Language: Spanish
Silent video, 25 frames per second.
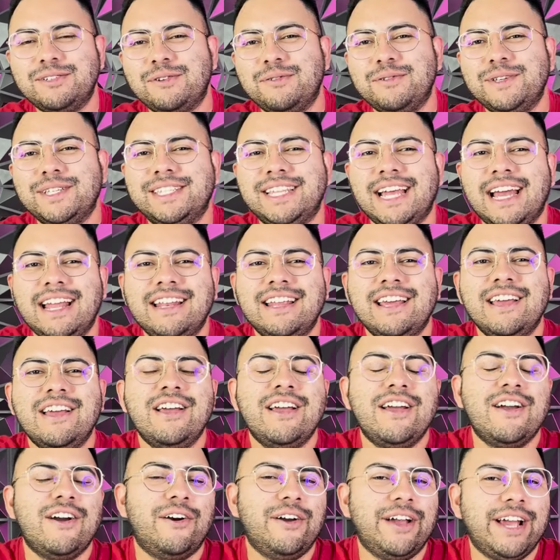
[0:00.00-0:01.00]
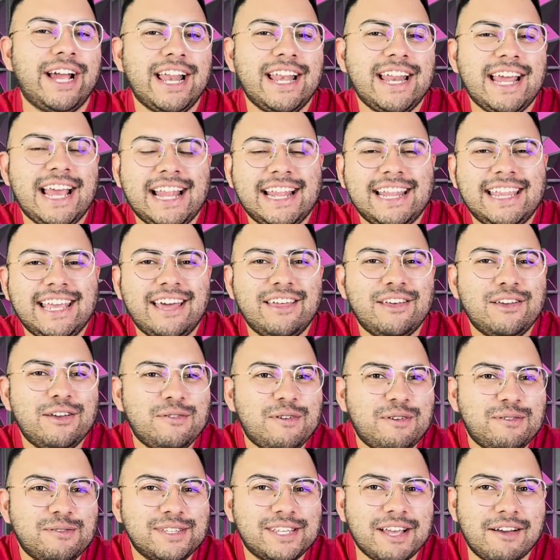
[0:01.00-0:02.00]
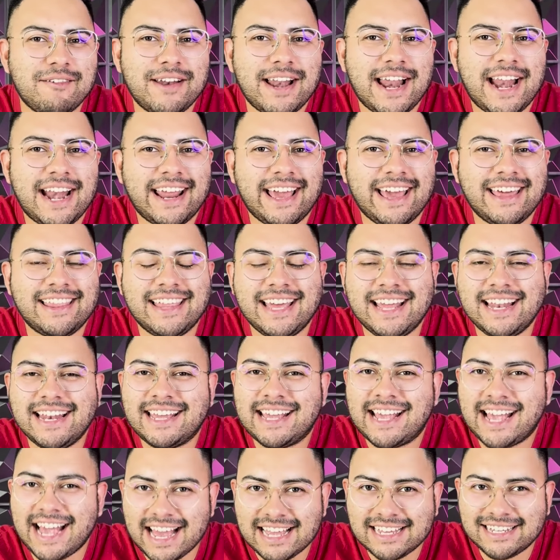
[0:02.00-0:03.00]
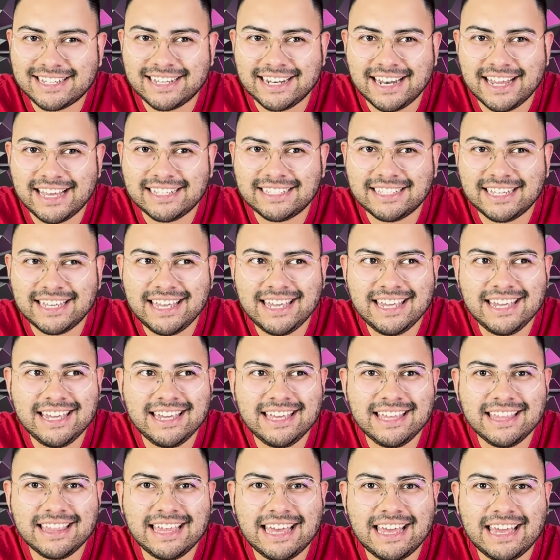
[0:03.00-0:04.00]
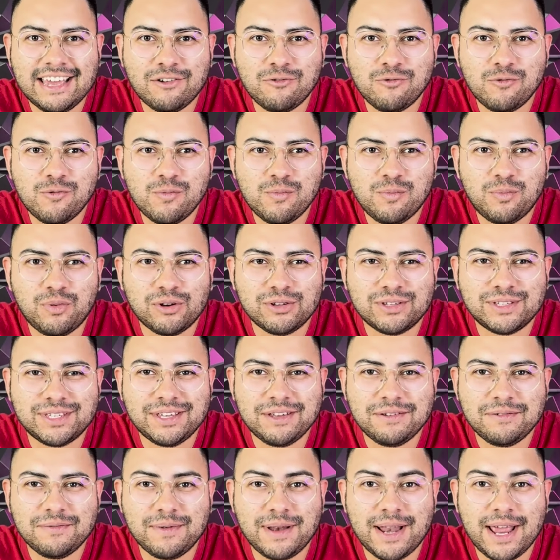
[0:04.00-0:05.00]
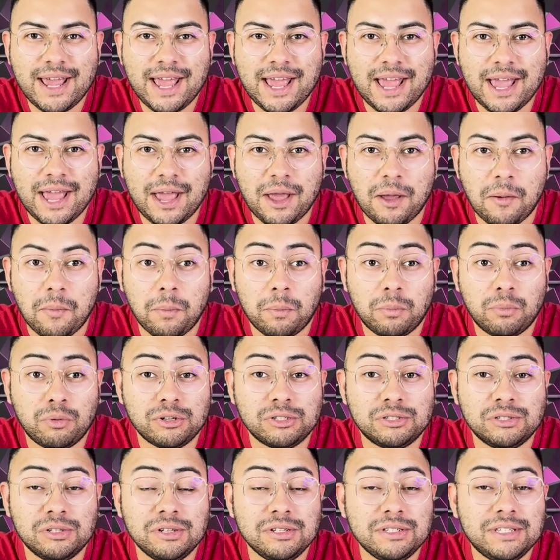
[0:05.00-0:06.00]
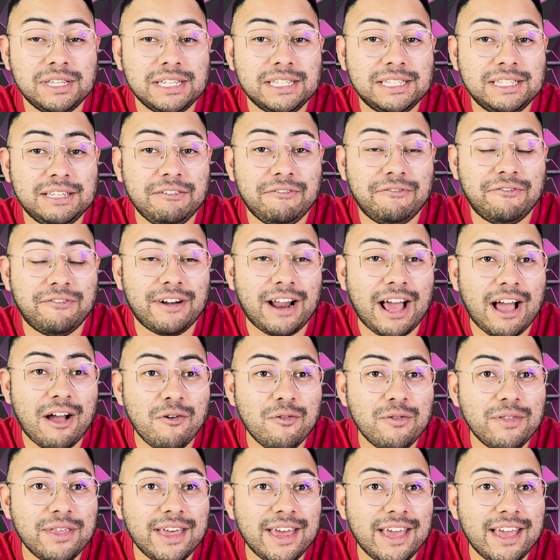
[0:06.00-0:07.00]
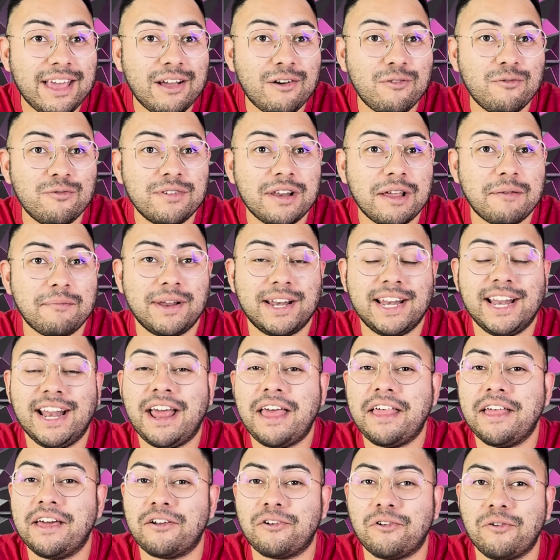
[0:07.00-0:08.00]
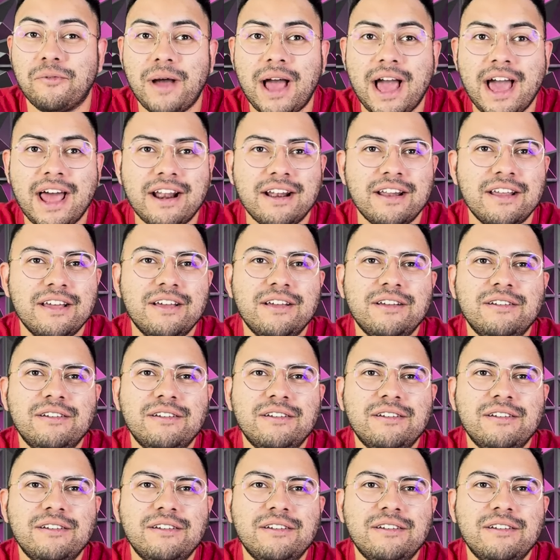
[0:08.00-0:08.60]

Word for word: ¿Cómo están? Oigan, el día de hoy vamos a hablar del cashless y de un posible, pues no sé si fraude, una manera de robar.